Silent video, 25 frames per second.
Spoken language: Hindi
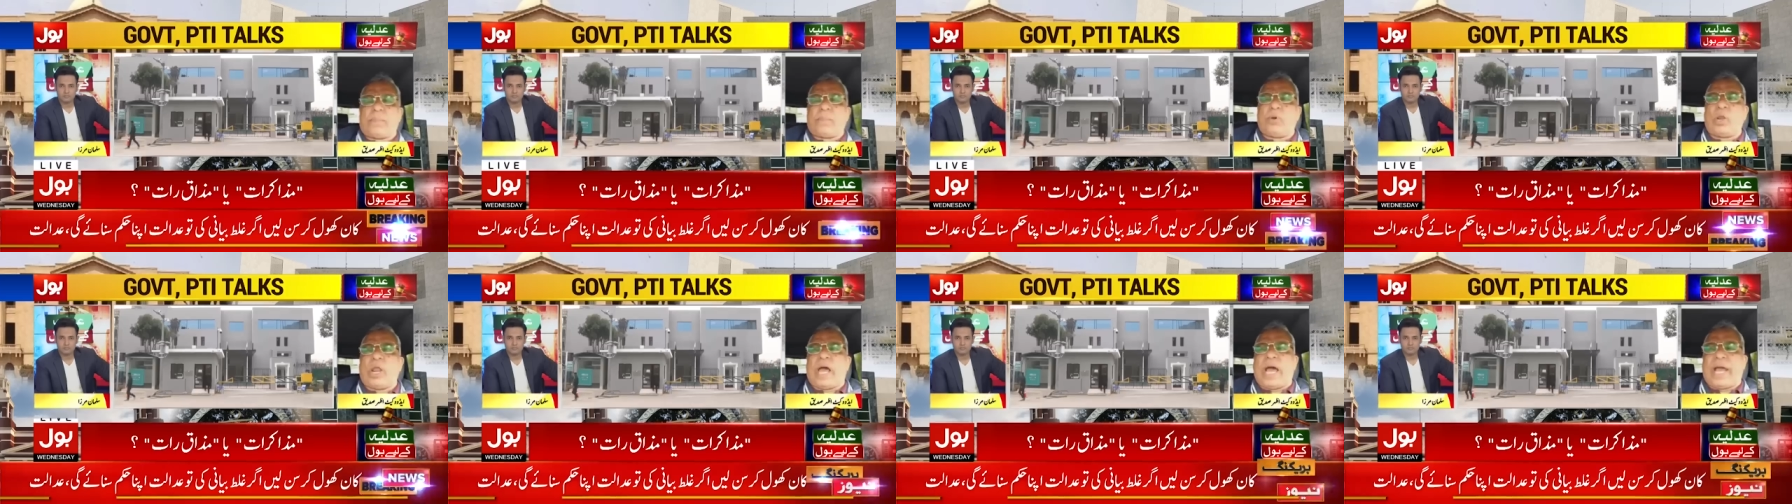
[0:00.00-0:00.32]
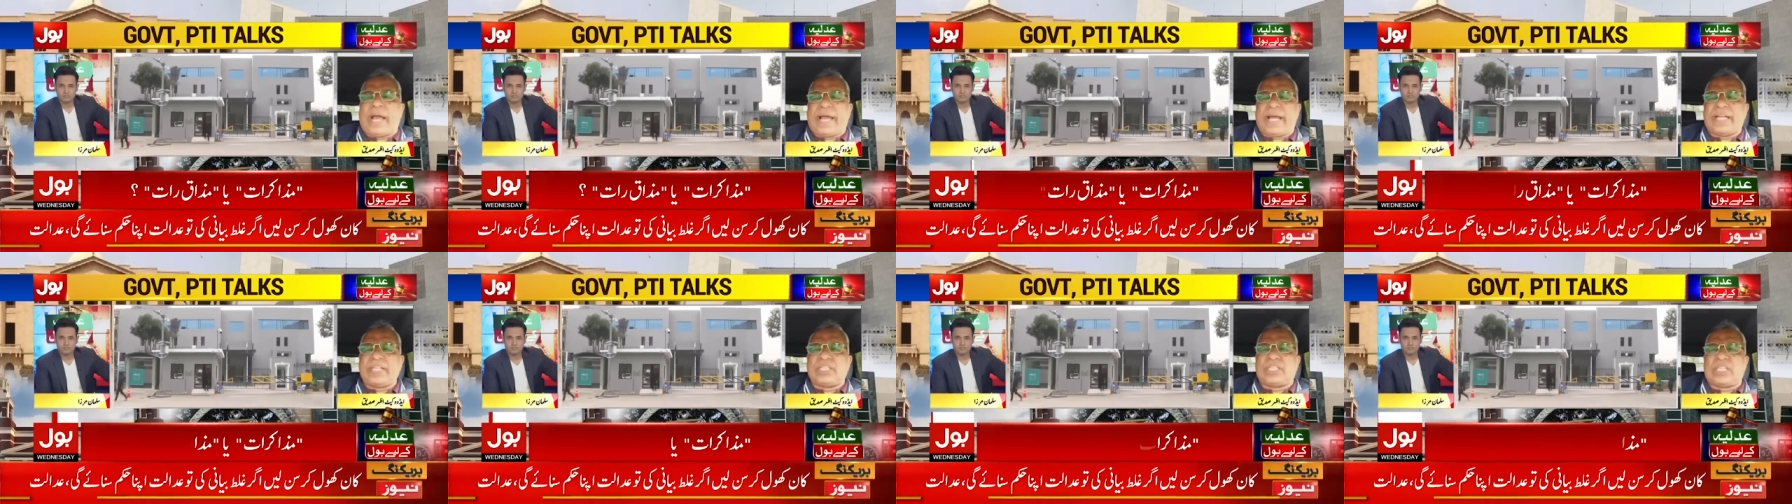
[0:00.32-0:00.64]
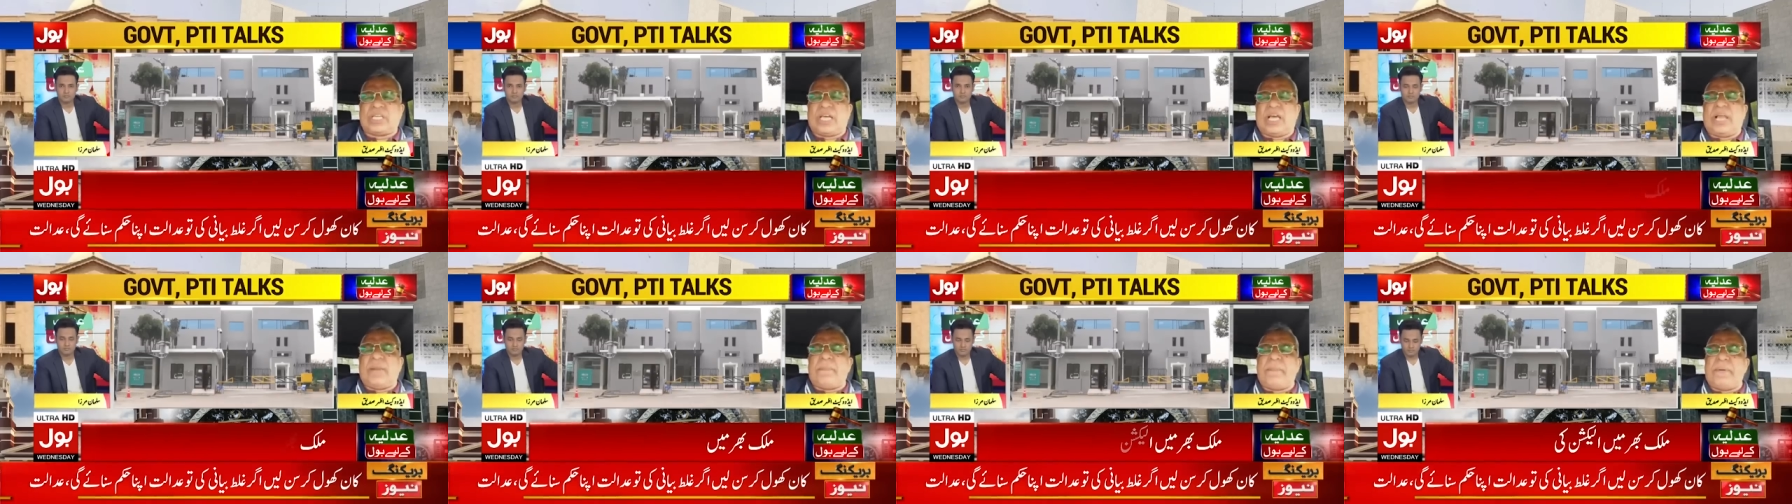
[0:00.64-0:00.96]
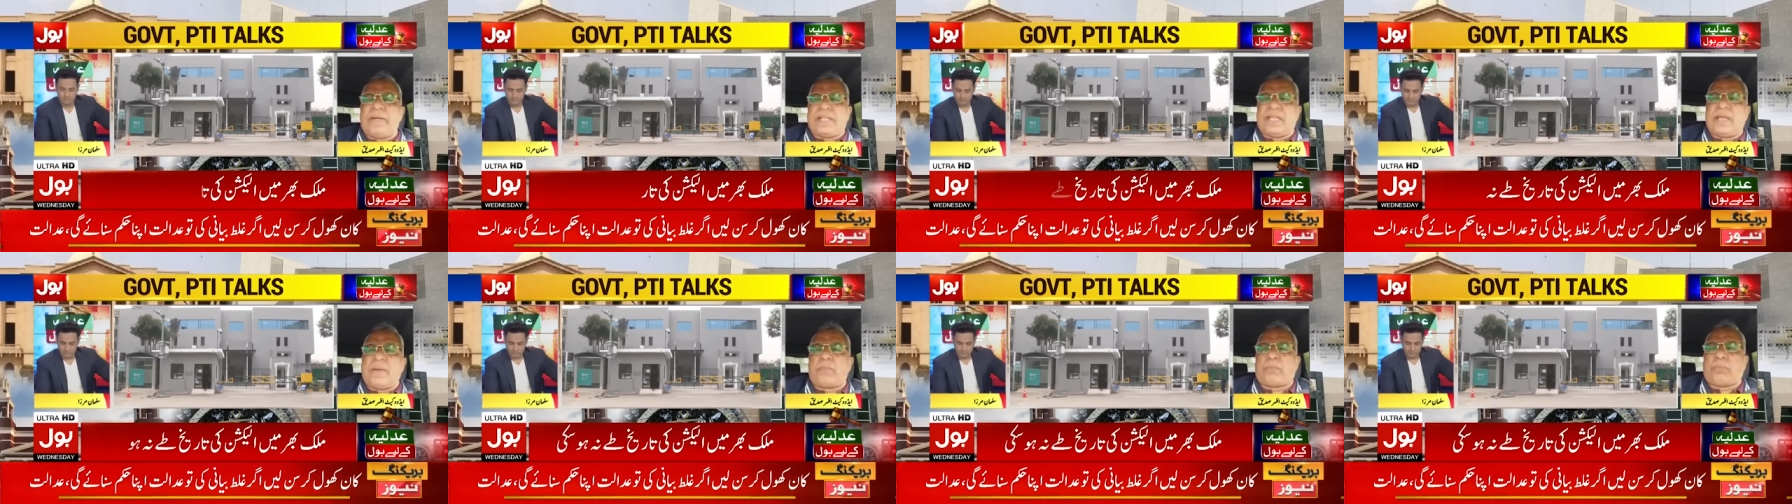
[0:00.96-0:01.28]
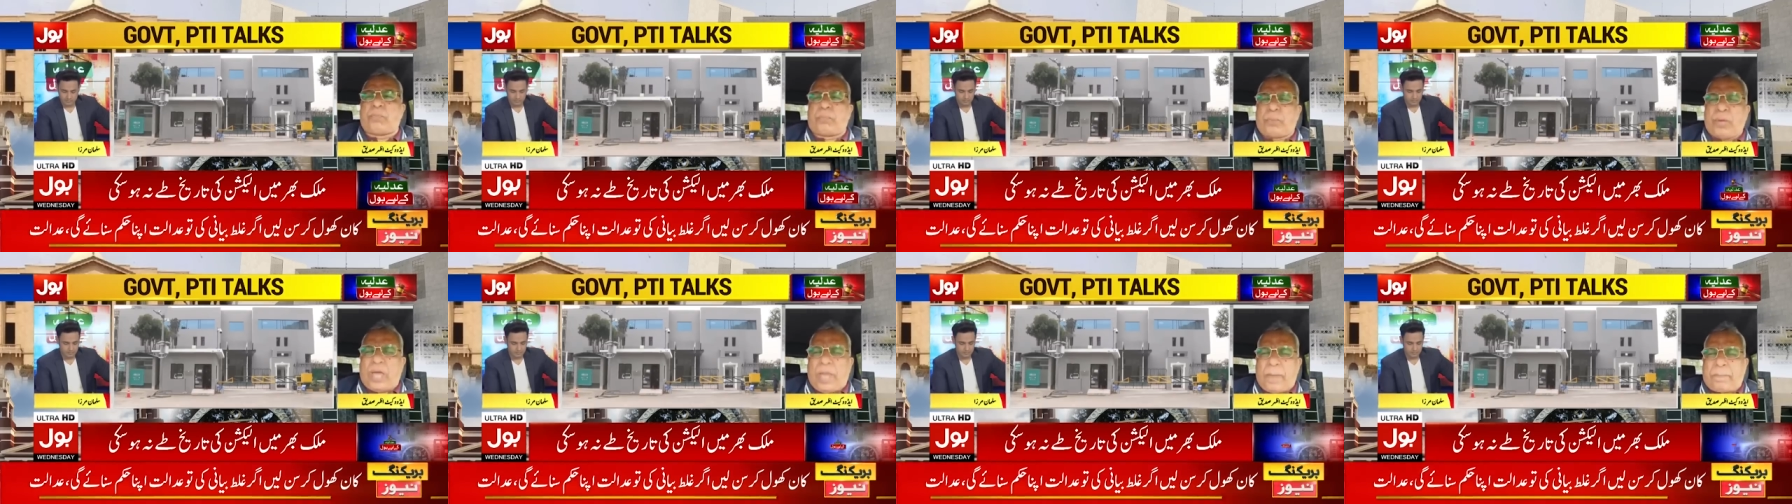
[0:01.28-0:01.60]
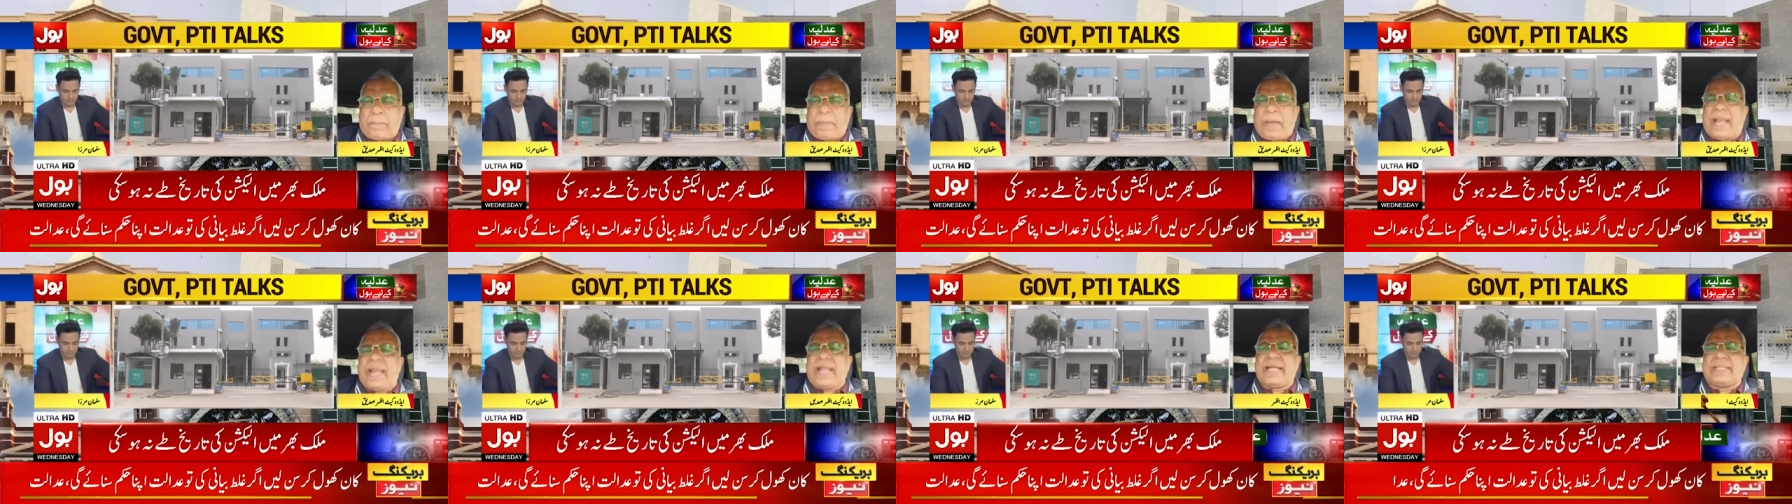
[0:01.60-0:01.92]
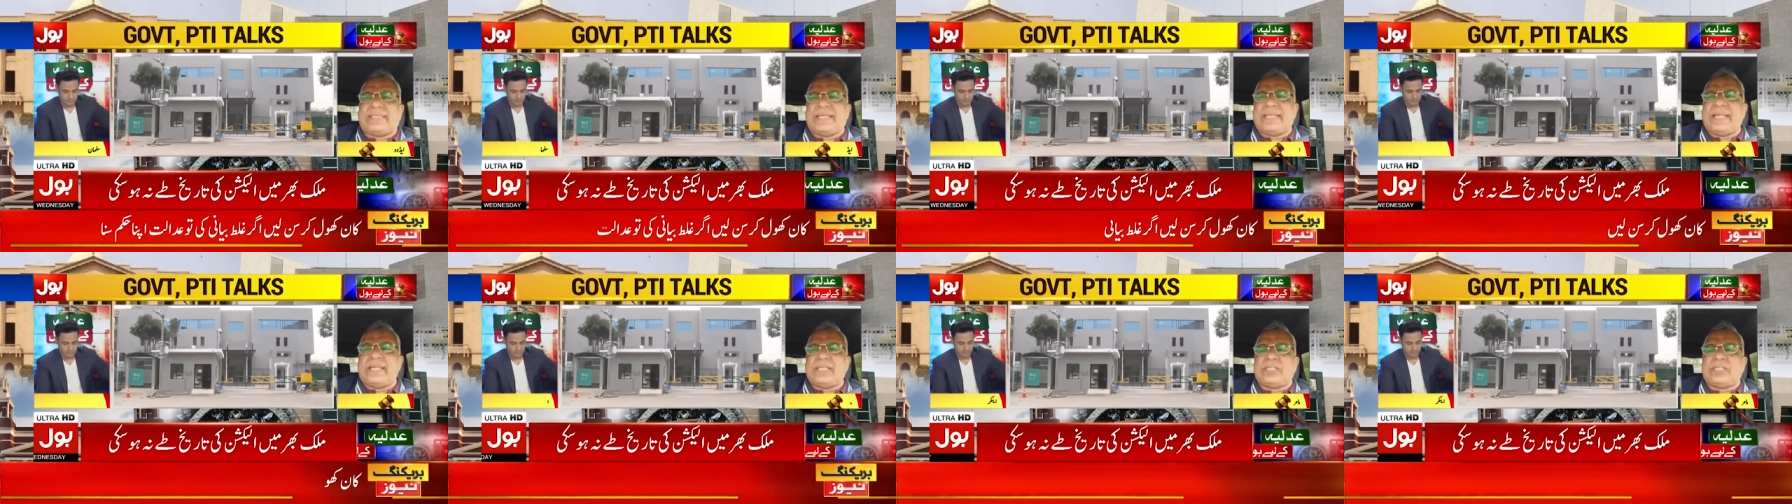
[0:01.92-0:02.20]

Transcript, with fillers: और बुला के जेल भेजे पहले दिन ही